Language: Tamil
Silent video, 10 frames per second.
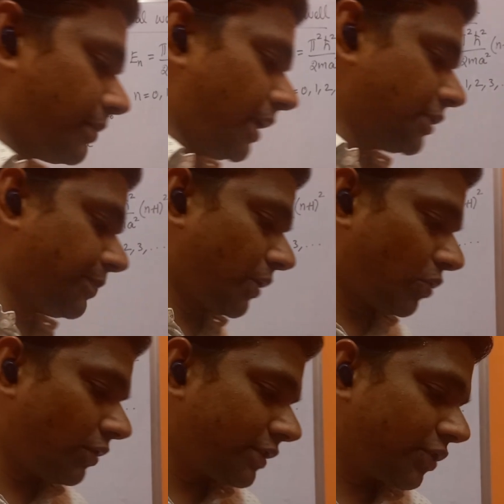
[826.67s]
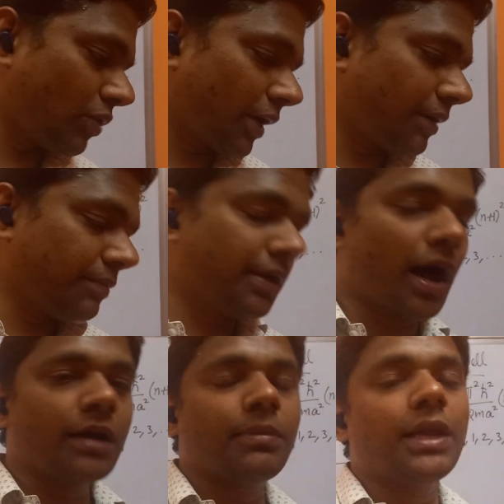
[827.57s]
வந்து நார்மலைஸ் பண்றோம்னு வச்சுக்கோங்க
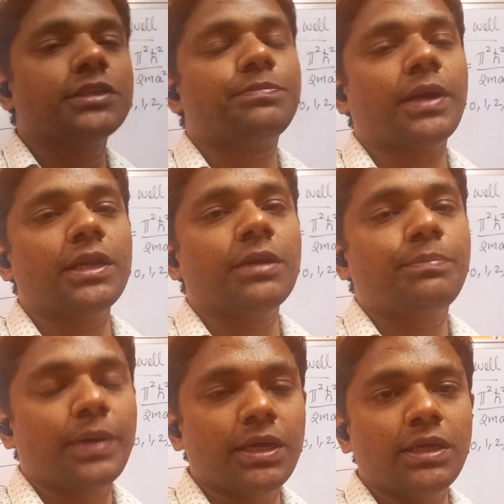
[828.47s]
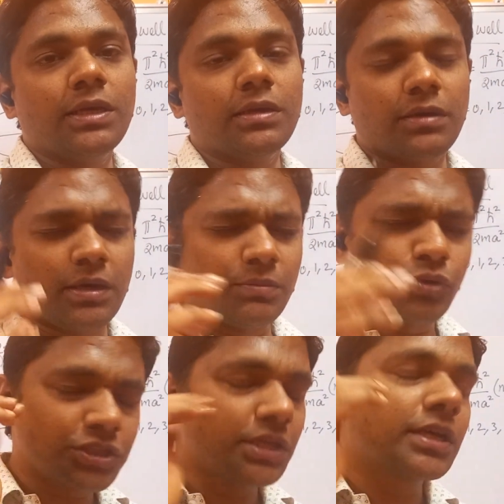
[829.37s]
நார்மலைஸ் பண்ணி பண்ணி
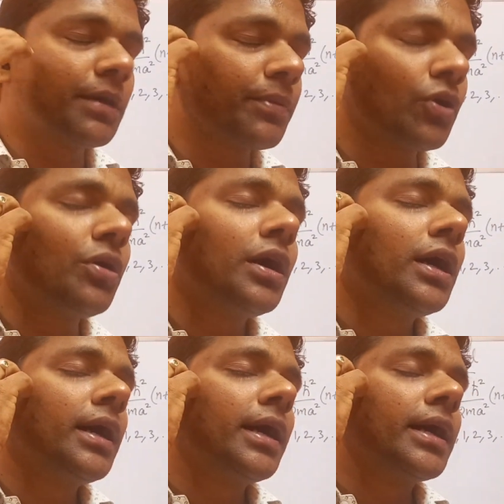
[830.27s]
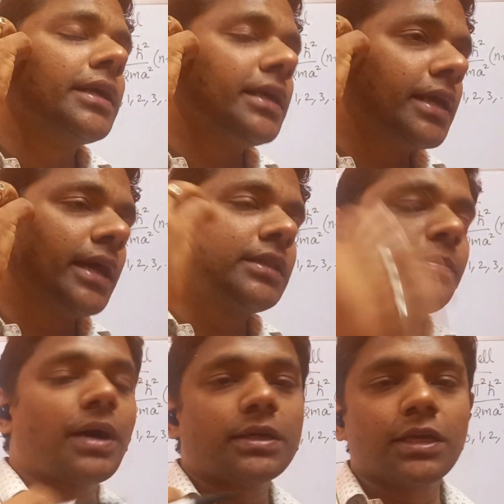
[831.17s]
முடிச்சதுக்கு அப்புறம் இங்க
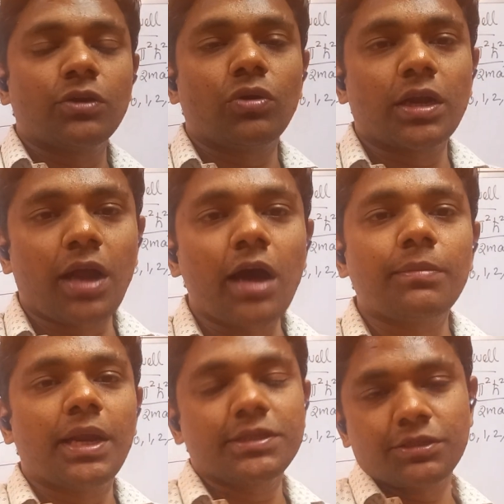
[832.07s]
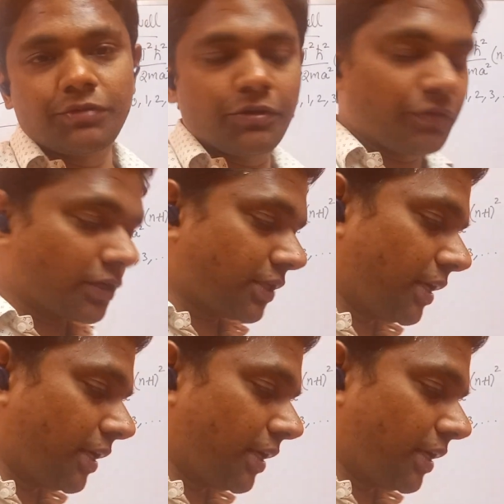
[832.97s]
அந்த பார்ட்டிகளோட நார்மலைஸ்டு வேவ்